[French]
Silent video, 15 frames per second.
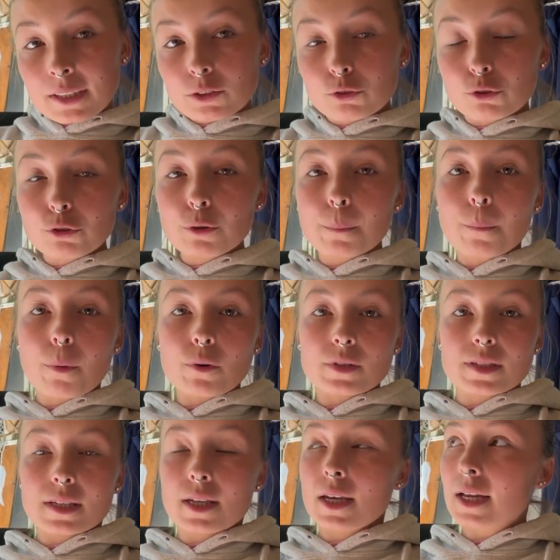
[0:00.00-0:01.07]
de
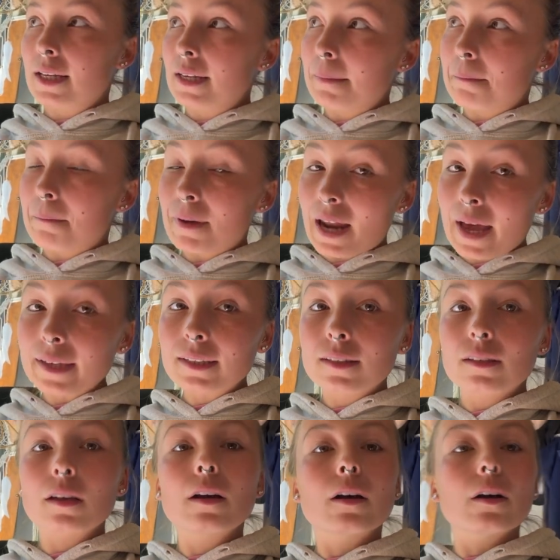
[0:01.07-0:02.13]
poser les
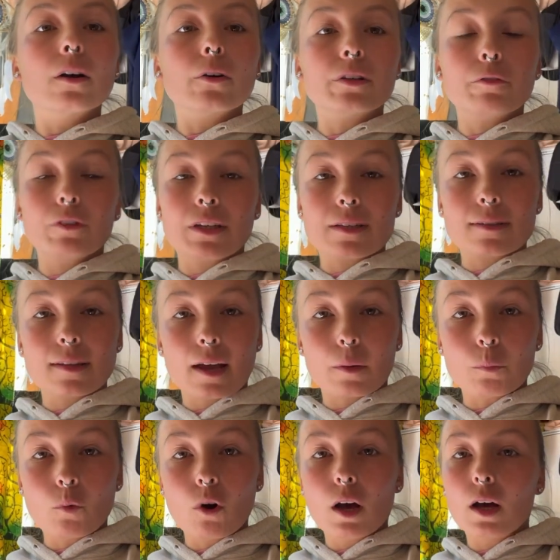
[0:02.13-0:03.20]
plaques euh, au niveau des
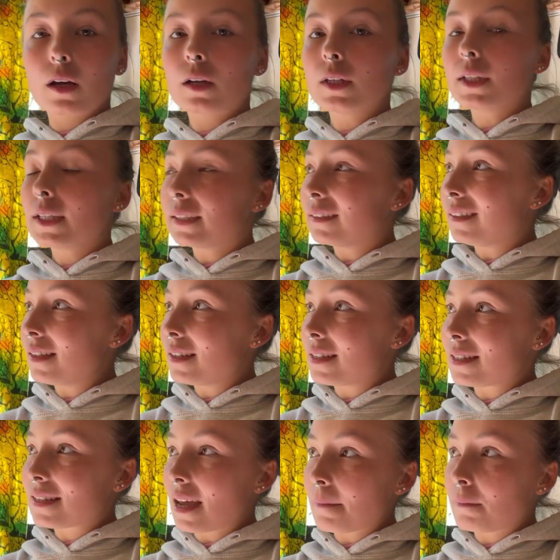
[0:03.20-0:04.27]
armoires des
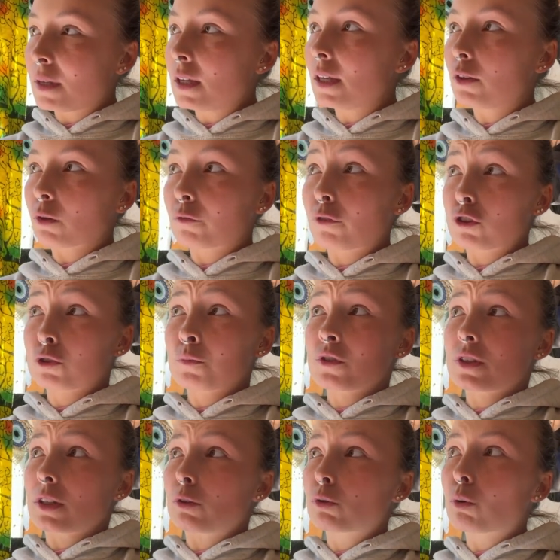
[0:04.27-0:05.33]
habits. Donc franchement
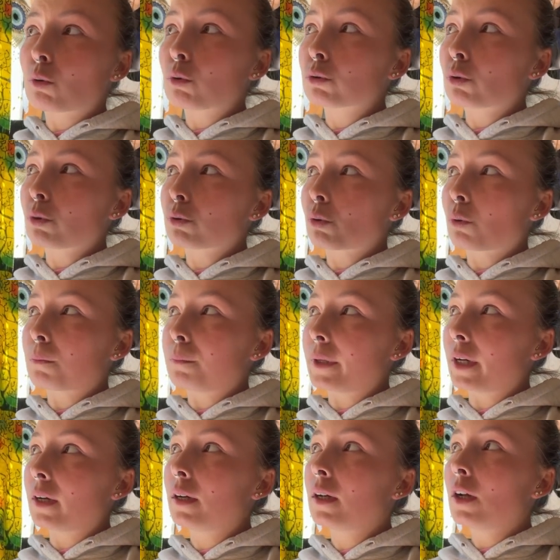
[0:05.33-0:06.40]
c'est trop trop trop bien.